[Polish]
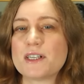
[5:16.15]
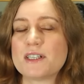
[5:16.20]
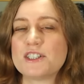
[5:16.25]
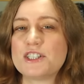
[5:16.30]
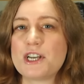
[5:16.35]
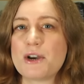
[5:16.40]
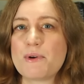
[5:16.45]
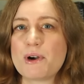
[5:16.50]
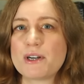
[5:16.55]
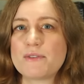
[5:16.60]

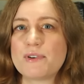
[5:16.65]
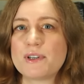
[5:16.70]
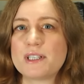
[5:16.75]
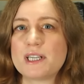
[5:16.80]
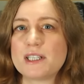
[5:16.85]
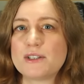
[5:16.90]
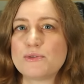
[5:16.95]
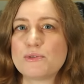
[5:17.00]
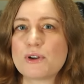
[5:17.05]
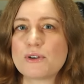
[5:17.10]
działa
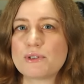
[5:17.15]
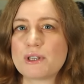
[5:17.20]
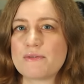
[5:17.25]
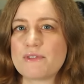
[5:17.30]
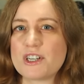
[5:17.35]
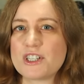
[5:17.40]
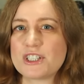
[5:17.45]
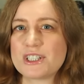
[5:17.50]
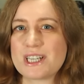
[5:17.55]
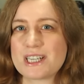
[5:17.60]
kwadraturą na
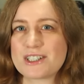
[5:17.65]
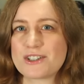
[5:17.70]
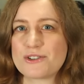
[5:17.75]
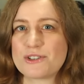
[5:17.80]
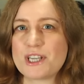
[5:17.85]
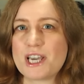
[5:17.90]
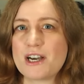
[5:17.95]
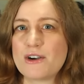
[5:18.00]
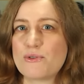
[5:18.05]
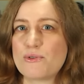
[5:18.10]
wasz znak
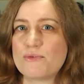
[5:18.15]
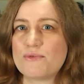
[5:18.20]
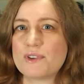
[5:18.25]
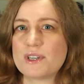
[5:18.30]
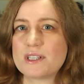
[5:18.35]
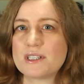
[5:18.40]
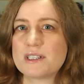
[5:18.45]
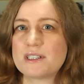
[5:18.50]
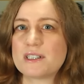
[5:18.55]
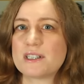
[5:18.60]
zodiaku,
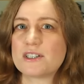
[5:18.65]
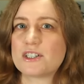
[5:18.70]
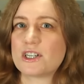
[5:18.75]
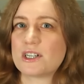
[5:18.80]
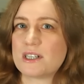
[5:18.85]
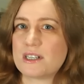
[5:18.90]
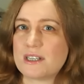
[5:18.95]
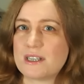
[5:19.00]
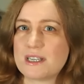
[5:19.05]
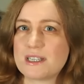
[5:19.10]
więc
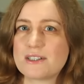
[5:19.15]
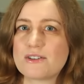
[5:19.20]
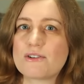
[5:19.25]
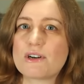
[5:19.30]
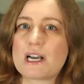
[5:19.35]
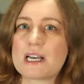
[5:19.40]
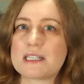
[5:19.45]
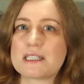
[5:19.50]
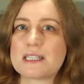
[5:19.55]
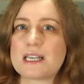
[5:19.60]
jeżeli jest
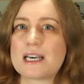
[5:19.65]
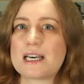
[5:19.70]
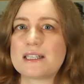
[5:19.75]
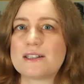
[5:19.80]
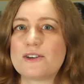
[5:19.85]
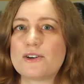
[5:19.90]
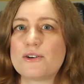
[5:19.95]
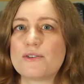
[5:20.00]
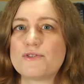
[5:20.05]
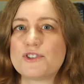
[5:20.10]
okazja
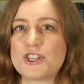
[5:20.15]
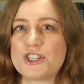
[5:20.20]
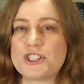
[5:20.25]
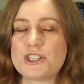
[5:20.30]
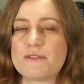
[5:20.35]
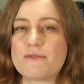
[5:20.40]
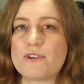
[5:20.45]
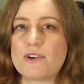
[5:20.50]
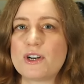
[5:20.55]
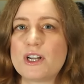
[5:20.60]
do
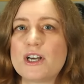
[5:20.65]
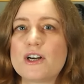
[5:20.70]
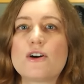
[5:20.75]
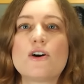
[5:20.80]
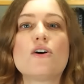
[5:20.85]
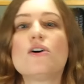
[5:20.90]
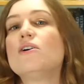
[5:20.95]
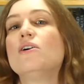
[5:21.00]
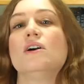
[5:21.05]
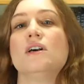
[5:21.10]
wzięcia
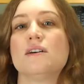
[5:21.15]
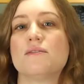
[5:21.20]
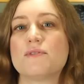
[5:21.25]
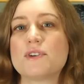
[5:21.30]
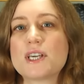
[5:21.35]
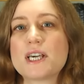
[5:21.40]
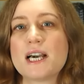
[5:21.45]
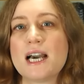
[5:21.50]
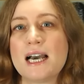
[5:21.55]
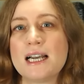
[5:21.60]
wolnego,
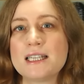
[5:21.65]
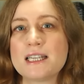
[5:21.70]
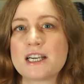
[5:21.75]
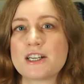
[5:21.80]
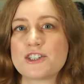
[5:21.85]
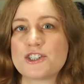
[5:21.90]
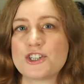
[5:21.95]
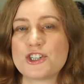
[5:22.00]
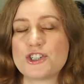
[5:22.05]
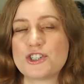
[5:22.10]

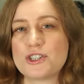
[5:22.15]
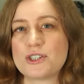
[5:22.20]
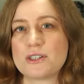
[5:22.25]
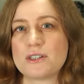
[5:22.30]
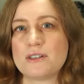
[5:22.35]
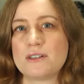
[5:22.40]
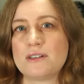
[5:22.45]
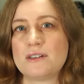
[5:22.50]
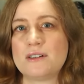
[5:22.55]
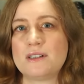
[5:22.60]
wyjechania gdzieś y,
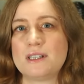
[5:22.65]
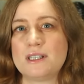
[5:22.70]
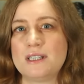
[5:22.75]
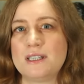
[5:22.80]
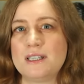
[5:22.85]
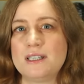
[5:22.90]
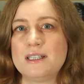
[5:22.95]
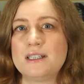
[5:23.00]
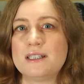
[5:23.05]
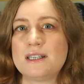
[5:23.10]

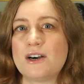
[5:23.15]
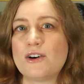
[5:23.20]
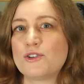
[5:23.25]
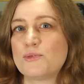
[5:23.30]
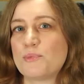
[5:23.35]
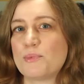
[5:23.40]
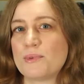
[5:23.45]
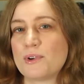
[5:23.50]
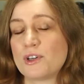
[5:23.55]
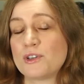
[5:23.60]
i
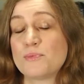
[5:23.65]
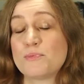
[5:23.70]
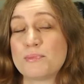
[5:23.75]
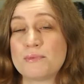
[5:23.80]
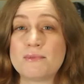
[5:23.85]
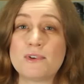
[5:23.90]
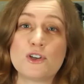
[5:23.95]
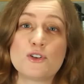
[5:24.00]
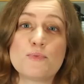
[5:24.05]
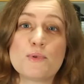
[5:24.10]
od, od,
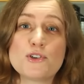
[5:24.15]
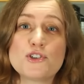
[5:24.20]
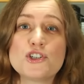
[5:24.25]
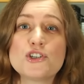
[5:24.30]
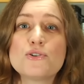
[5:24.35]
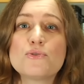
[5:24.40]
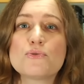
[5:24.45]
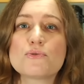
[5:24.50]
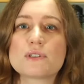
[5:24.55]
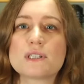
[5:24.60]

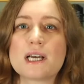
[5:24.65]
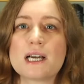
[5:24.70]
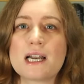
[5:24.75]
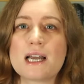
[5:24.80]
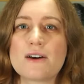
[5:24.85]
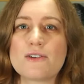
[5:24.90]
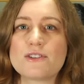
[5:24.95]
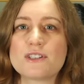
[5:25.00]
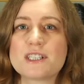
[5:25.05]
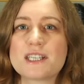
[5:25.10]
odpoczynku z
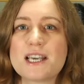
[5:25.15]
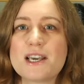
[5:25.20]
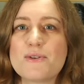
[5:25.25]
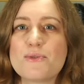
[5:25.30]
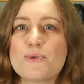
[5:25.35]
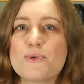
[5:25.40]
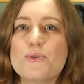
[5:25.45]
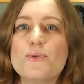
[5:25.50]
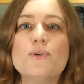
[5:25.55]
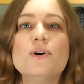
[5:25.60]
dala od
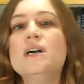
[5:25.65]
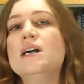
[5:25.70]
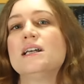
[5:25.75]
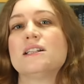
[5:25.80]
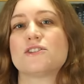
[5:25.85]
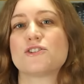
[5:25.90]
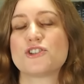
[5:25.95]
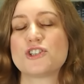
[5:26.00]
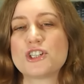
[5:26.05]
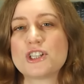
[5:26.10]
zgiełku
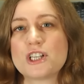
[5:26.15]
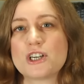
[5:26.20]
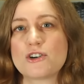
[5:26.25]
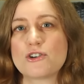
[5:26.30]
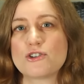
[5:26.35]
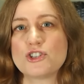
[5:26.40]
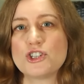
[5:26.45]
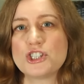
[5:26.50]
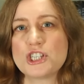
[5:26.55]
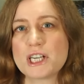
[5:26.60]

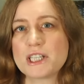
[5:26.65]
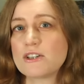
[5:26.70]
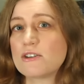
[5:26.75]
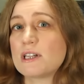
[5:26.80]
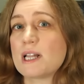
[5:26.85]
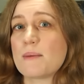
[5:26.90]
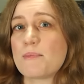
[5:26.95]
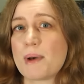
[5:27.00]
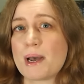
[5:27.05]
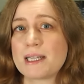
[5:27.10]
codziennego życia, to
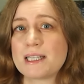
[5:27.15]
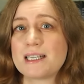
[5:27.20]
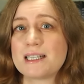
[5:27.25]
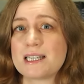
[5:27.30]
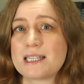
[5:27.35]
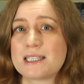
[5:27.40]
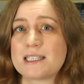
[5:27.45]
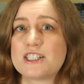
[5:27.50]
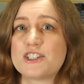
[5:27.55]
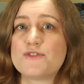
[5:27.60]
dla
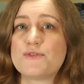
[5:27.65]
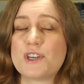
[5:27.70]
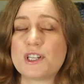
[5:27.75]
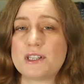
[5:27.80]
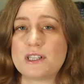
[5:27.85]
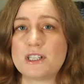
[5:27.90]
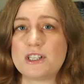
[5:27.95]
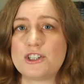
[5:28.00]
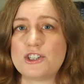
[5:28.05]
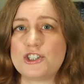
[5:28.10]
pani jest
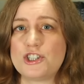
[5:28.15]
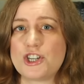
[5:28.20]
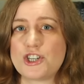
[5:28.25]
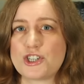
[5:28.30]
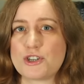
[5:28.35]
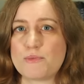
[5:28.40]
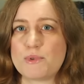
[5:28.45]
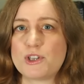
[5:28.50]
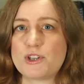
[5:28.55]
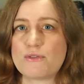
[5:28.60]
świetny tydzień,
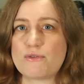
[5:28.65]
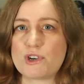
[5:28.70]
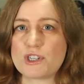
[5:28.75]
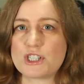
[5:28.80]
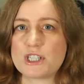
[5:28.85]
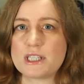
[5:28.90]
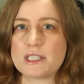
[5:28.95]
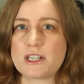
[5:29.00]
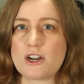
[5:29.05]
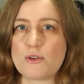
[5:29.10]
żeby to
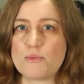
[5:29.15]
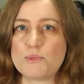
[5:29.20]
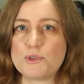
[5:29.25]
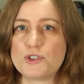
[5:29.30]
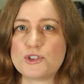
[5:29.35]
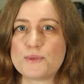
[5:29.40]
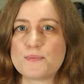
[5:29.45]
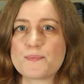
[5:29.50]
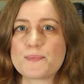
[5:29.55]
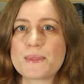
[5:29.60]
właśnie
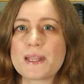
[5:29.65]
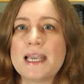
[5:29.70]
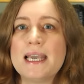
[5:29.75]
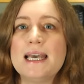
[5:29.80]
zrobić.